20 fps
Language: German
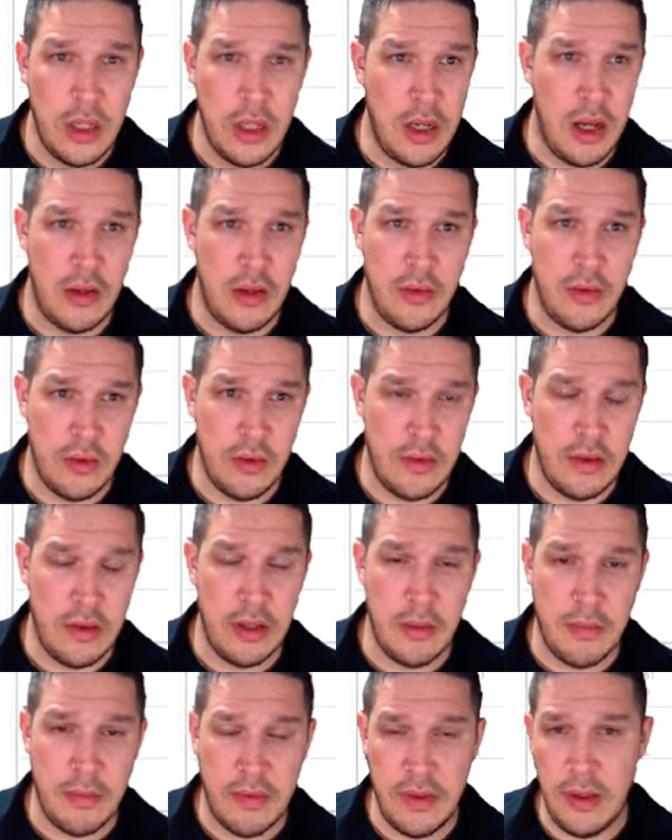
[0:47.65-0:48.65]
Ansonsten
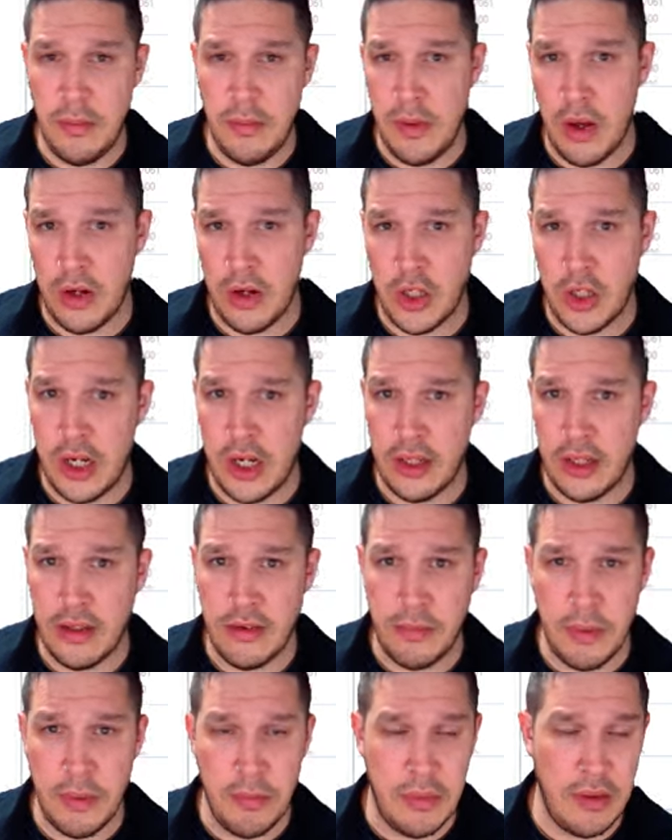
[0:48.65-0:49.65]
gibt es sieben Jahre schlechtes BIM,